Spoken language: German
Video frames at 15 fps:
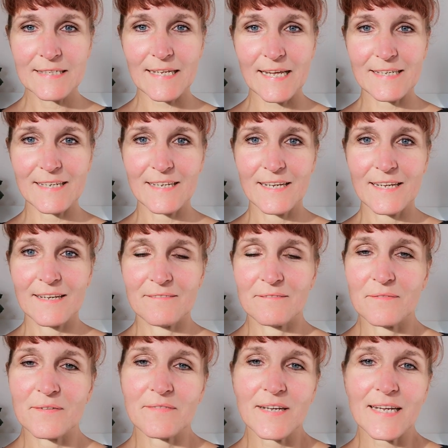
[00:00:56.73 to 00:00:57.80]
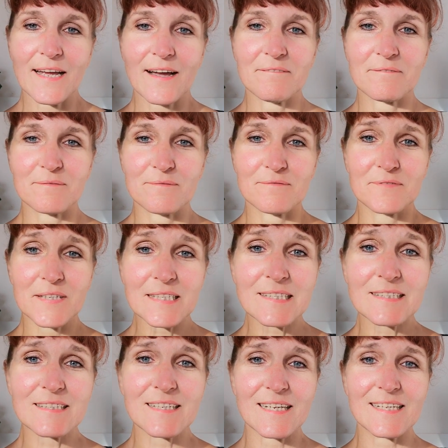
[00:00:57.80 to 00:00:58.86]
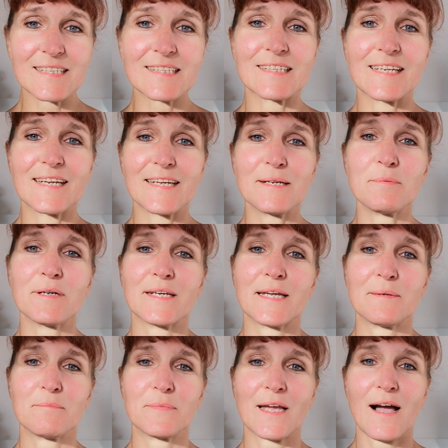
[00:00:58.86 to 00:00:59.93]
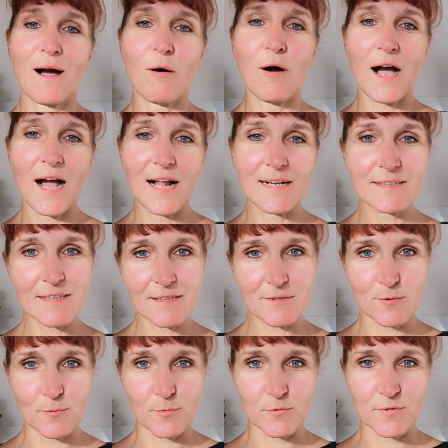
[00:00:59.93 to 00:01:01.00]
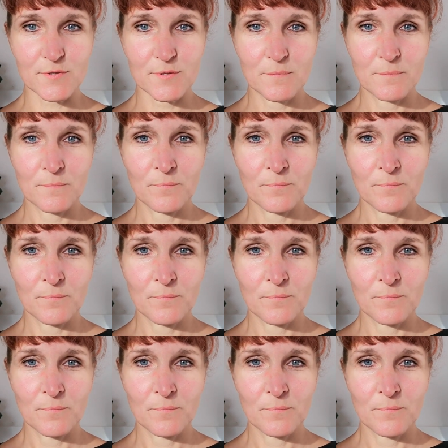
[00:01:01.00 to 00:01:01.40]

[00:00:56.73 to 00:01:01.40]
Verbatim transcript: denn wie wir ja wissen, ist Liebe eben ja auch alterslos.